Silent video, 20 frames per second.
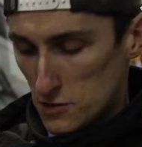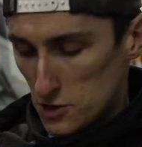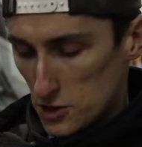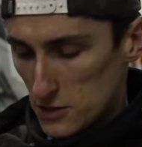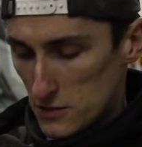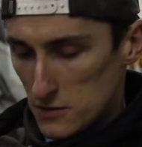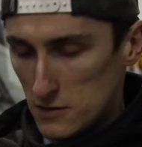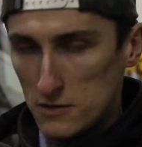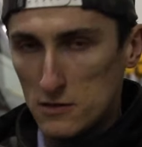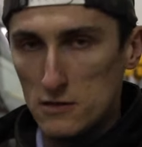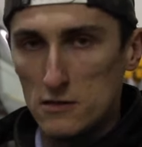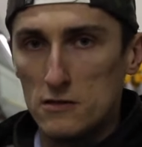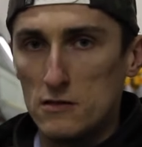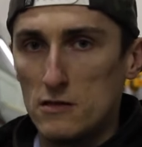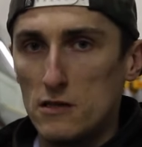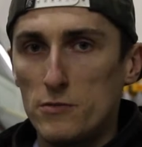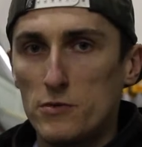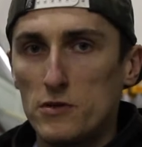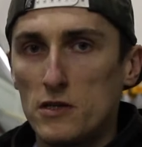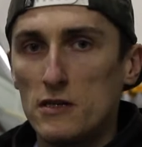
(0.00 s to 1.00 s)
entschieden, äh,
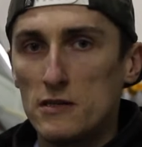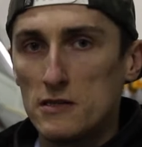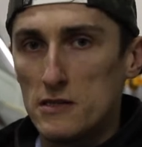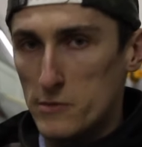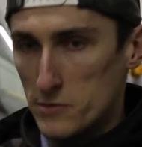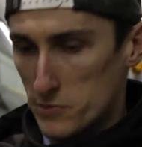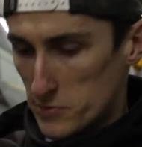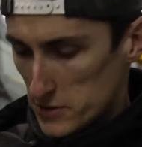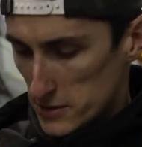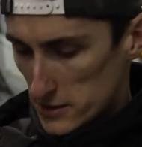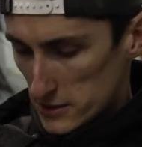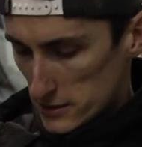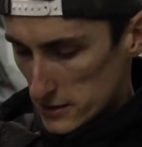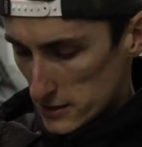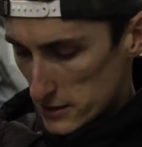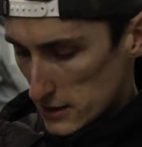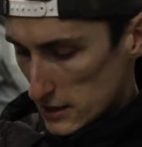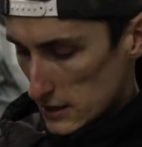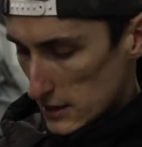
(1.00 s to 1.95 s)
habe ich alles selbst bezahlt.